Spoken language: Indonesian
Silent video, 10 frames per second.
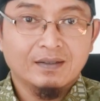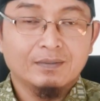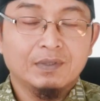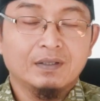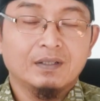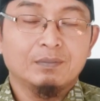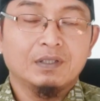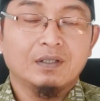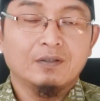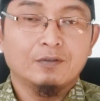Amin
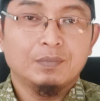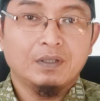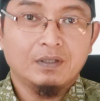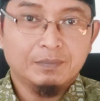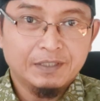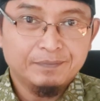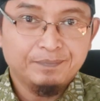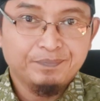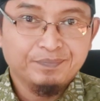amin ya rabbal alamin.